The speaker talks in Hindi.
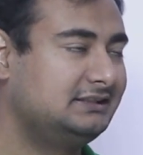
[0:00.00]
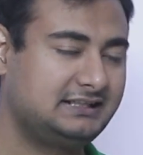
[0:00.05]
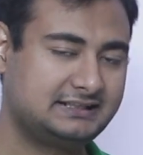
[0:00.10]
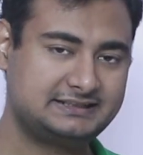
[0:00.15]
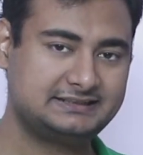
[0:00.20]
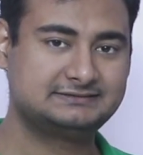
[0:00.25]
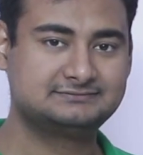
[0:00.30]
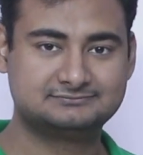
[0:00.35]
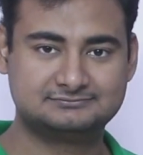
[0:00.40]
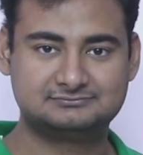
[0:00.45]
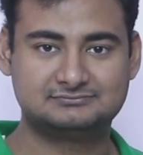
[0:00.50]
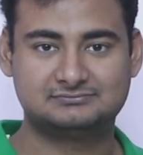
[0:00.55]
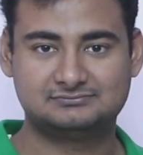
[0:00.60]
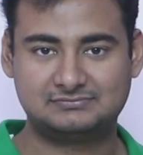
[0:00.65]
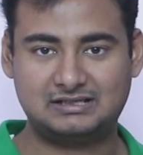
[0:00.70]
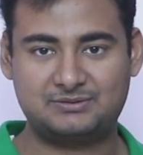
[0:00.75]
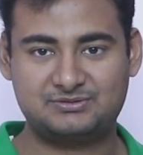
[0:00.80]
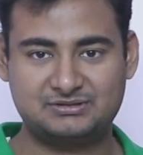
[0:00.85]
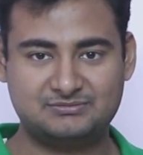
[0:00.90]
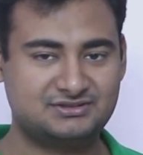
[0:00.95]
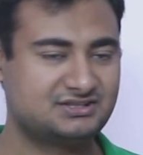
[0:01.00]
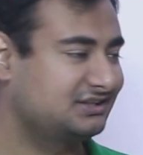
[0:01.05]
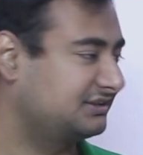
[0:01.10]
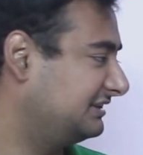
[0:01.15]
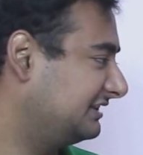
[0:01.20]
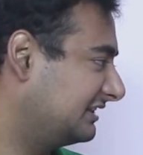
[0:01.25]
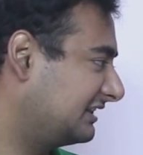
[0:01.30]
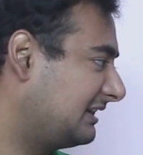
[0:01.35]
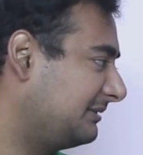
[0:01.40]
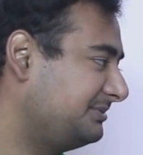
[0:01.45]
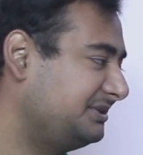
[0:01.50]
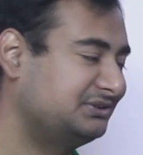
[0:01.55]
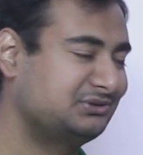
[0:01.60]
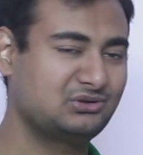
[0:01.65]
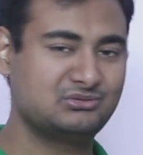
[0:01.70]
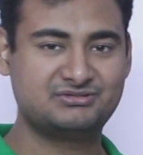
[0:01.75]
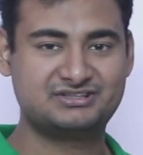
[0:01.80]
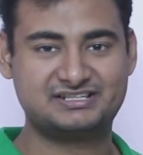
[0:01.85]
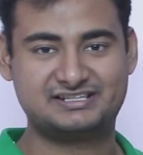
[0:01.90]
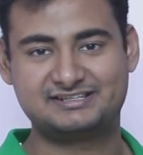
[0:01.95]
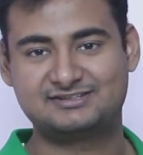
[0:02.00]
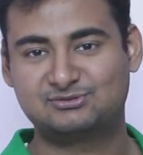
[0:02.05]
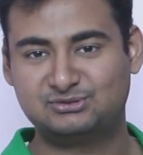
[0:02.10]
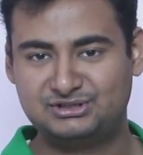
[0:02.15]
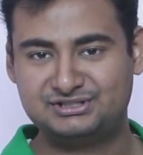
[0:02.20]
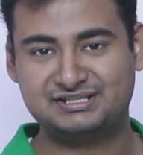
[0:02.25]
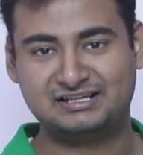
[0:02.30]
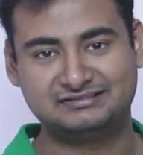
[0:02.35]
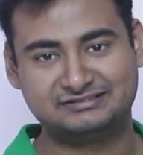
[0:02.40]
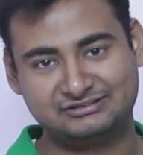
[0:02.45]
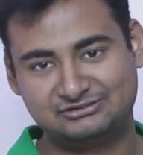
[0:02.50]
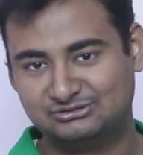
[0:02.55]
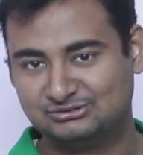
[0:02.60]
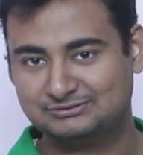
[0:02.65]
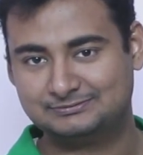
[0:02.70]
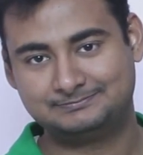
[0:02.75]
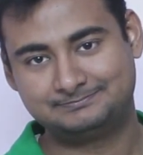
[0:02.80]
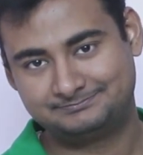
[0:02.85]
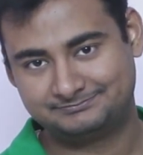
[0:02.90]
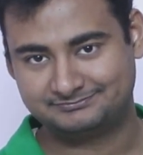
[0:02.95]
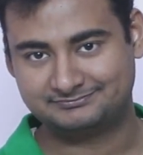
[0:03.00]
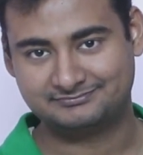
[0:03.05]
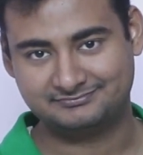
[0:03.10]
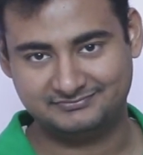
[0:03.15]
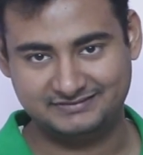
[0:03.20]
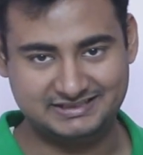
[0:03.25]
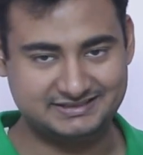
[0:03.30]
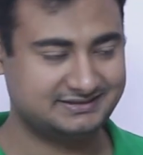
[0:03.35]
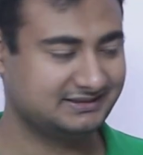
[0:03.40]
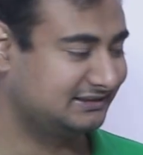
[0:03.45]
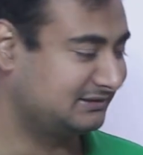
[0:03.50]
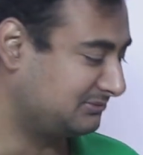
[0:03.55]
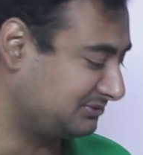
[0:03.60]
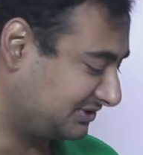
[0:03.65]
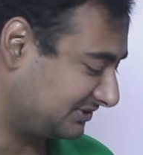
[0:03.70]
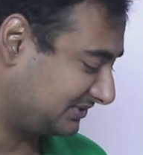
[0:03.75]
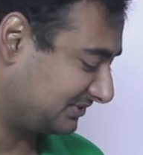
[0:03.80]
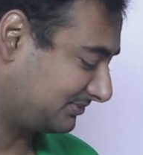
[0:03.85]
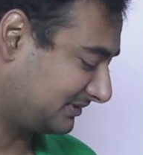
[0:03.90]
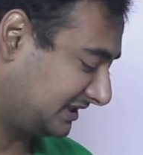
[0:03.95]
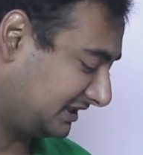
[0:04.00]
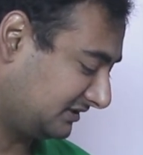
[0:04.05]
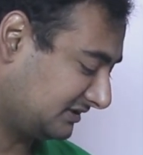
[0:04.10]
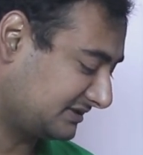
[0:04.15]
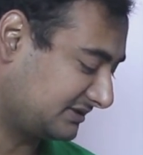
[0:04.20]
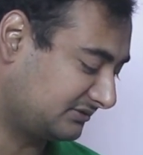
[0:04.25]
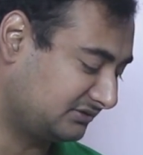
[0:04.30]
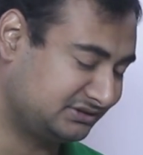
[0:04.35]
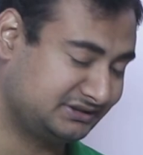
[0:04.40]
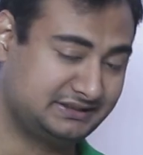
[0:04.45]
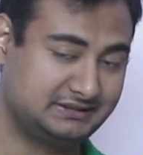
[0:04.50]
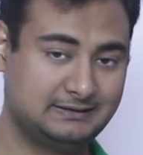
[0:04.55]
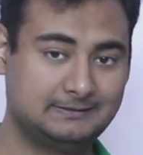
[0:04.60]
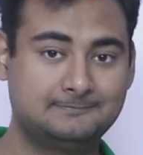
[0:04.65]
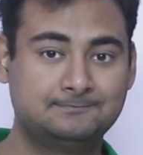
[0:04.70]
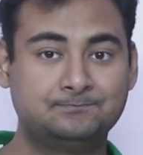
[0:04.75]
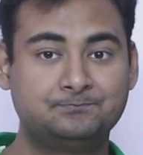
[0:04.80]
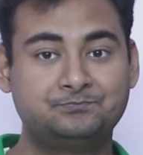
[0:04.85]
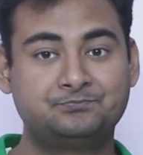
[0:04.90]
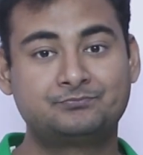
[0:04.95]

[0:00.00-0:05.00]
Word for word: लेकिन आप समझ सकते हैं अगर आप ये दोनों में से किसी को नहीं जानते तो इससे ज़्यादा मुझे कुछ बताने की ज़रूरत नहीं है